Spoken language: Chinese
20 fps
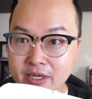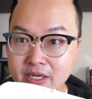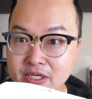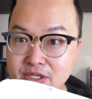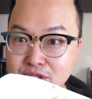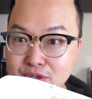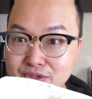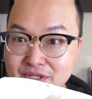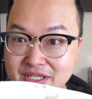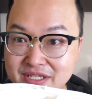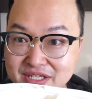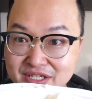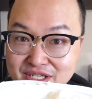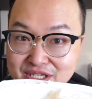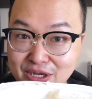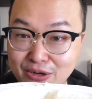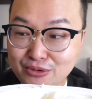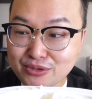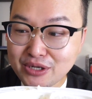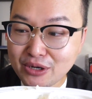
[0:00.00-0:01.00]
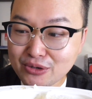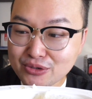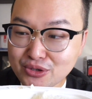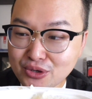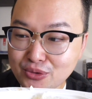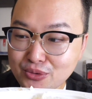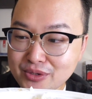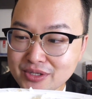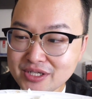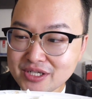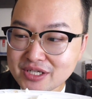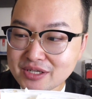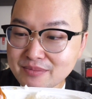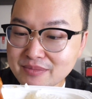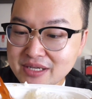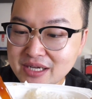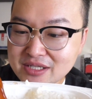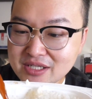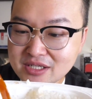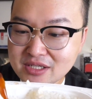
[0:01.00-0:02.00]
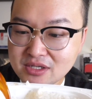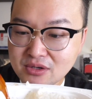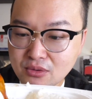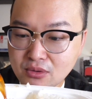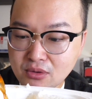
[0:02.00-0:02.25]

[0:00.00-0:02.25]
诶，究竟烧鸟洞会是什么样子呢？